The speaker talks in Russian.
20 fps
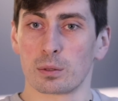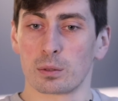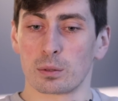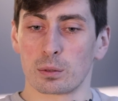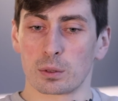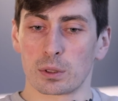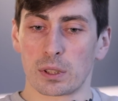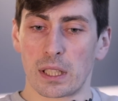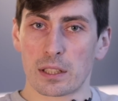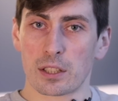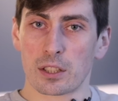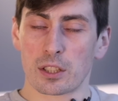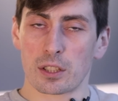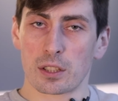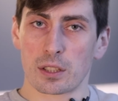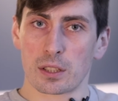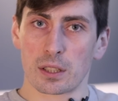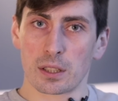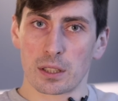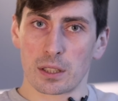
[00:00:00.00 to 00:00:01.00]
У
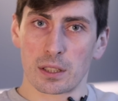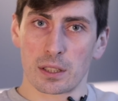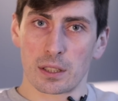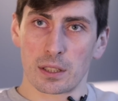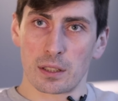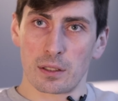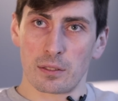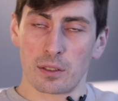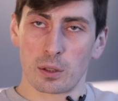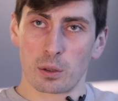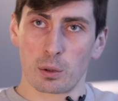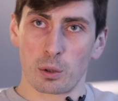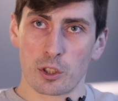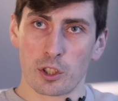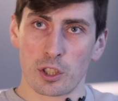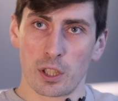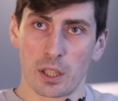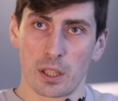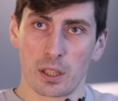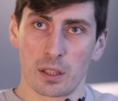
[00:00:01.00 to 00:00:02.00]
нас э, две
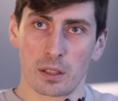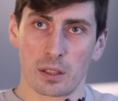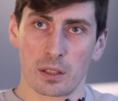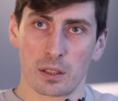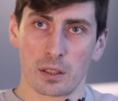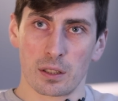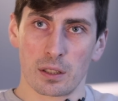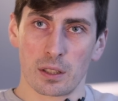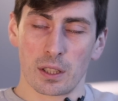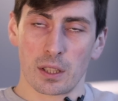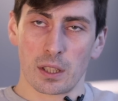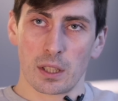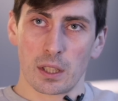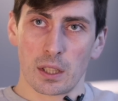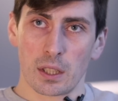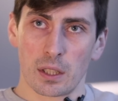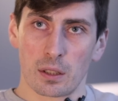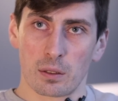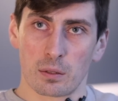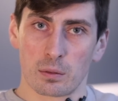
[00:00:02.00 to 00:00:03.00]
дочери.
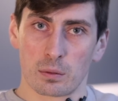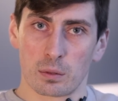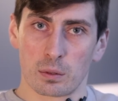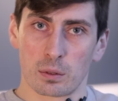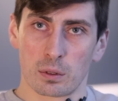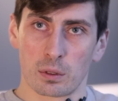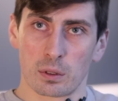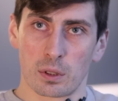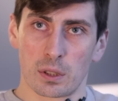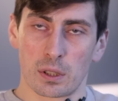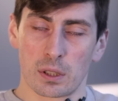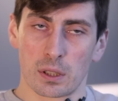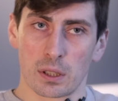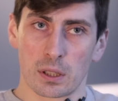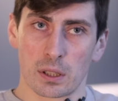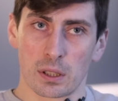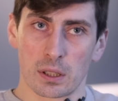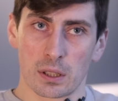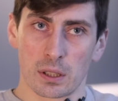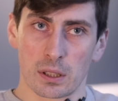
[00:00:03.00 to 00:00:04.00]
Вот,
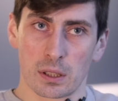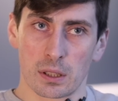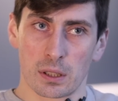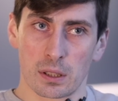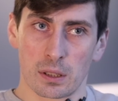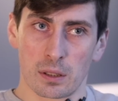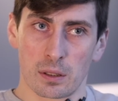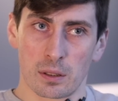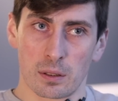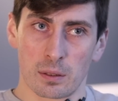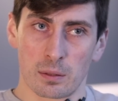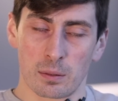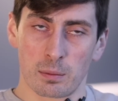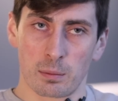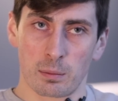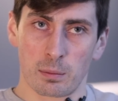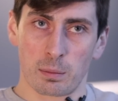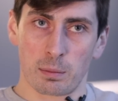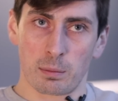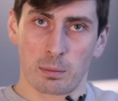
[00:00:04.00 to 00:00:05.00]
э,
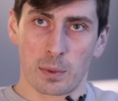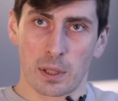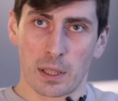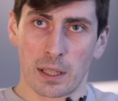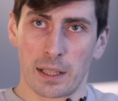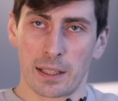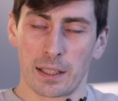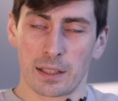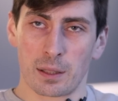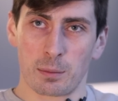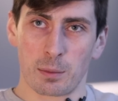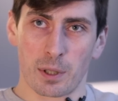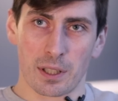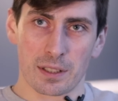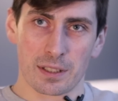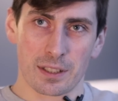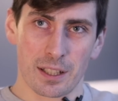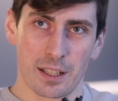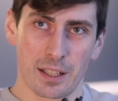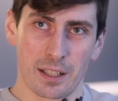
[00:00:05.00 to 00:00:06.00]
Маргарита
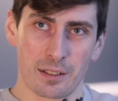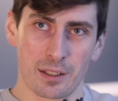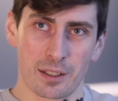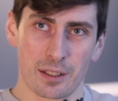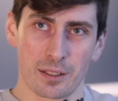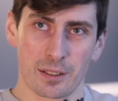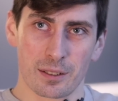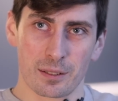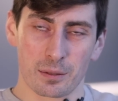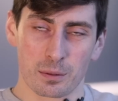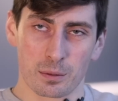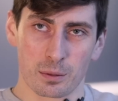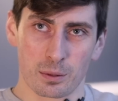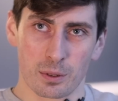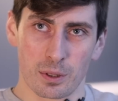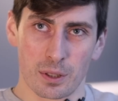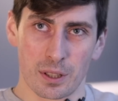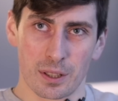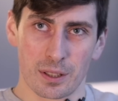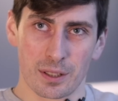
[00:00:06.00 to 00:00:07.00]
Мирослава.
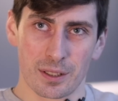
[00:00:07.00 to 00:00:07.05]
Вот.